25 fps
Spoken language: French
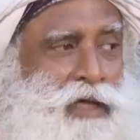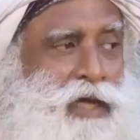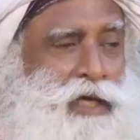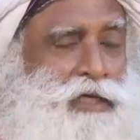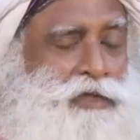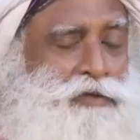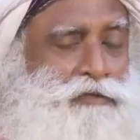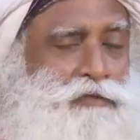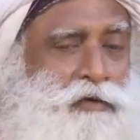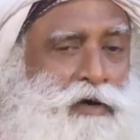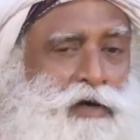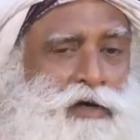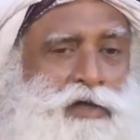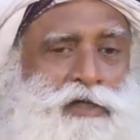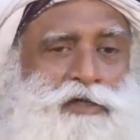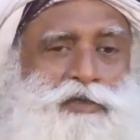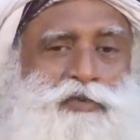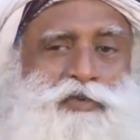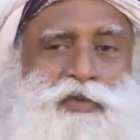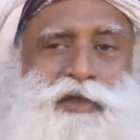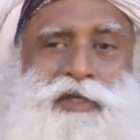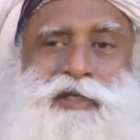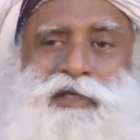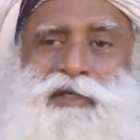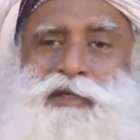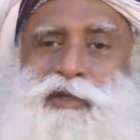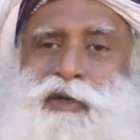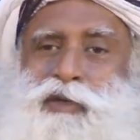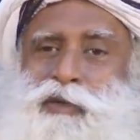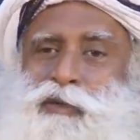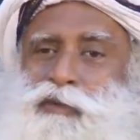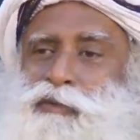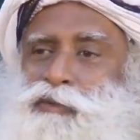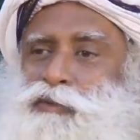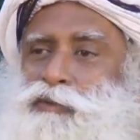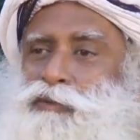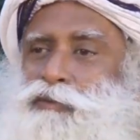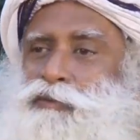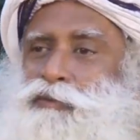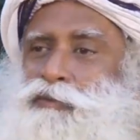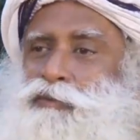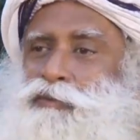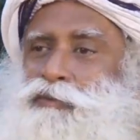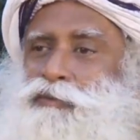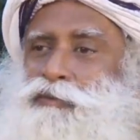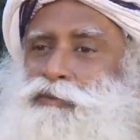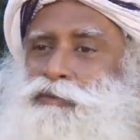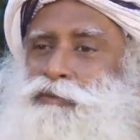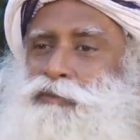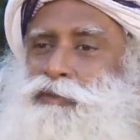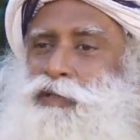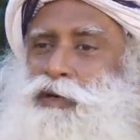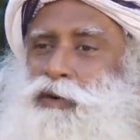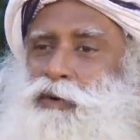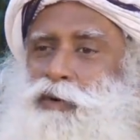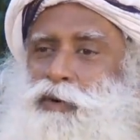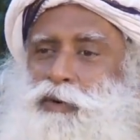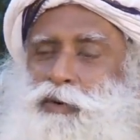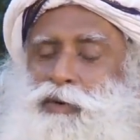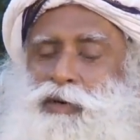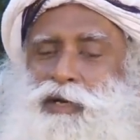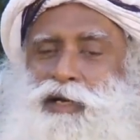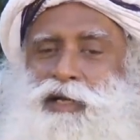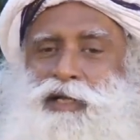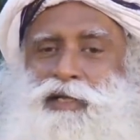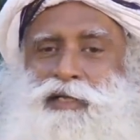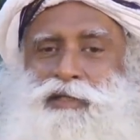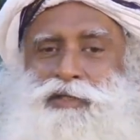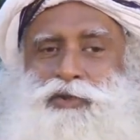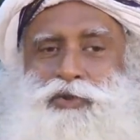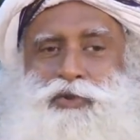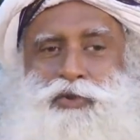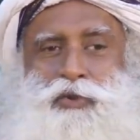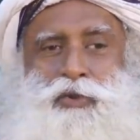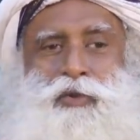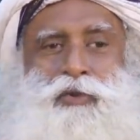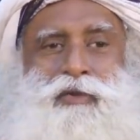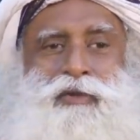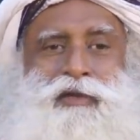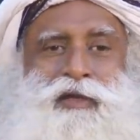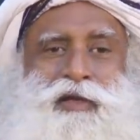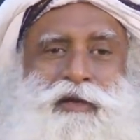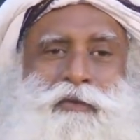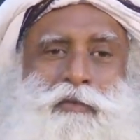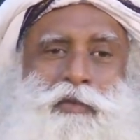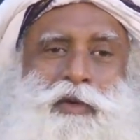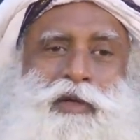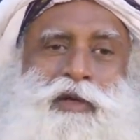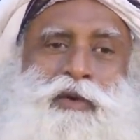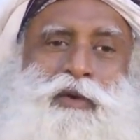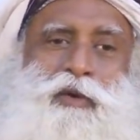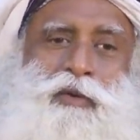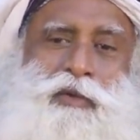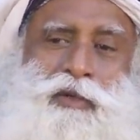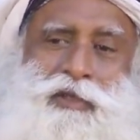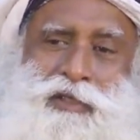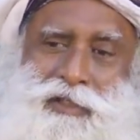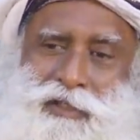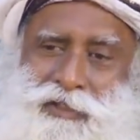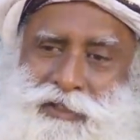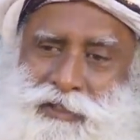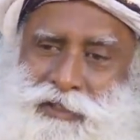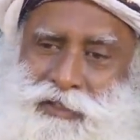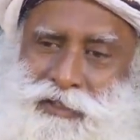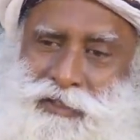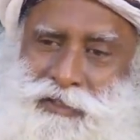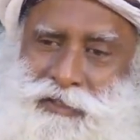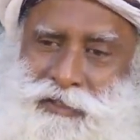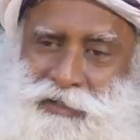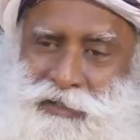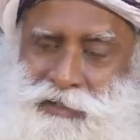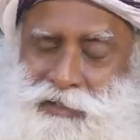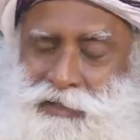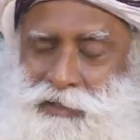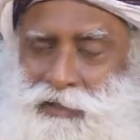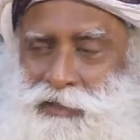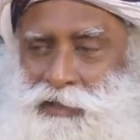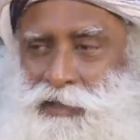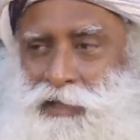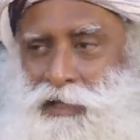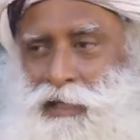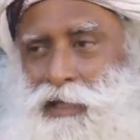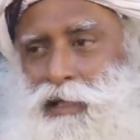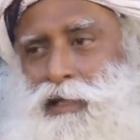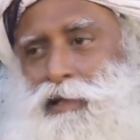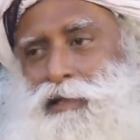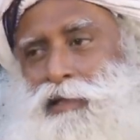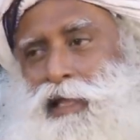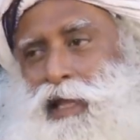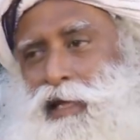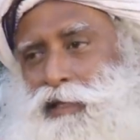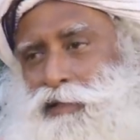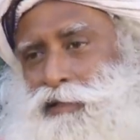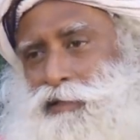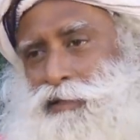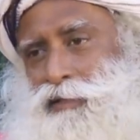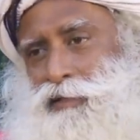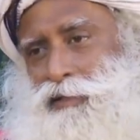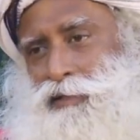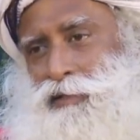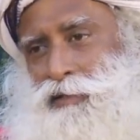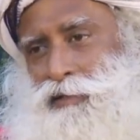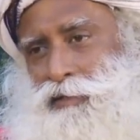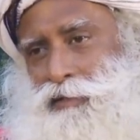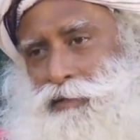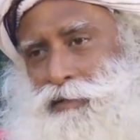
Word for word: autant qu'on sache, la seule chose dont on est sûr, c'est que, oui,